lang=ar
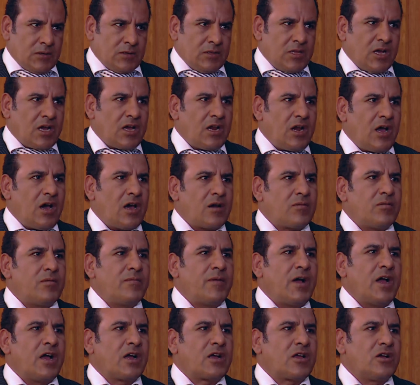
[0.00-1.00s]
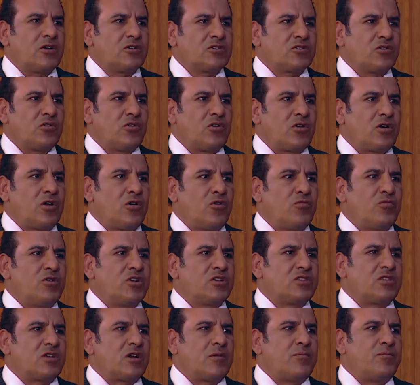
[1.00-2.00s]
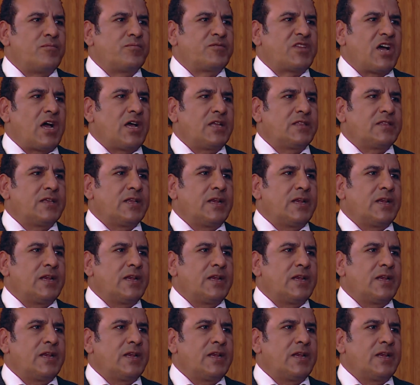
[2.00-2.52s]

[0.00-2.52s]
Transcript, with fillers: دخل حرب معاك يا زهره وبيضرب تحت